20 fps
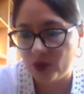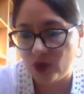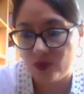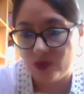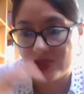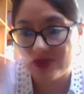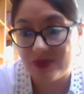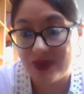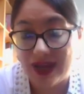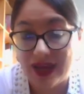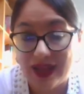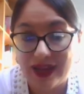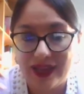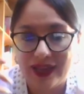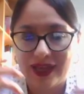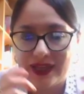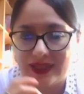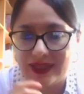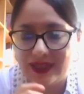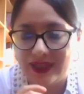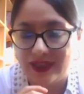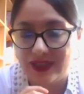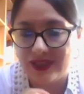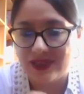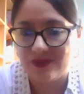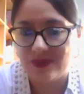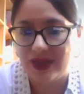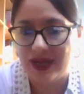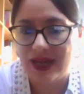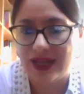como Esmeralda,
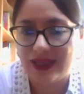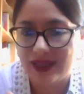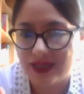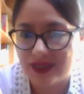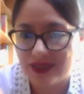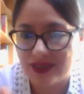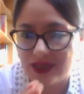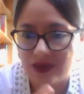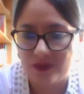Esmeraldas,